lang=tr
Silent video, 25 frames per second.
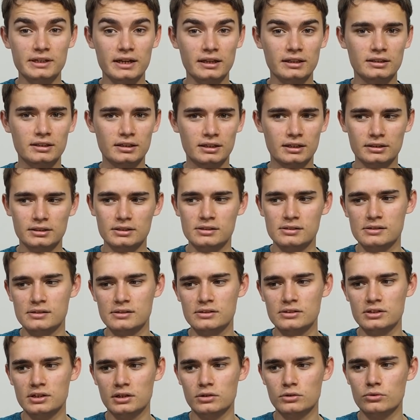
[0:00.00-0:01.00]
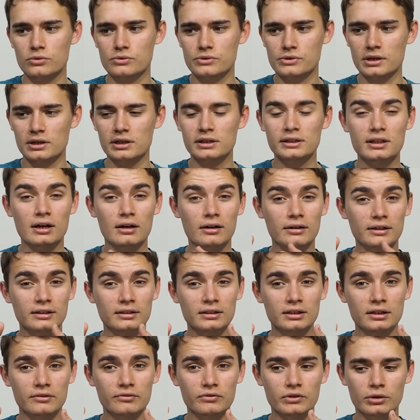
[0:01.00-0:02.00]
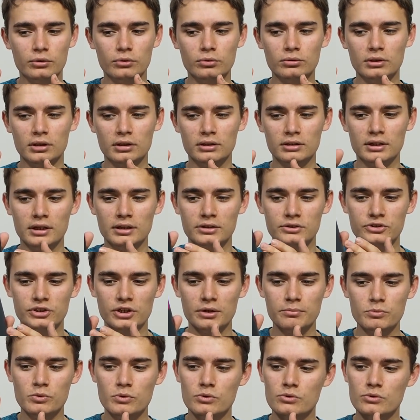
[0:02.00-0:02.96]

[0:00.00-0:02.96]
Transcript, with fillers: direkt dikkatinizi çekiyor. Özellikle arka tarafta kullanılan cam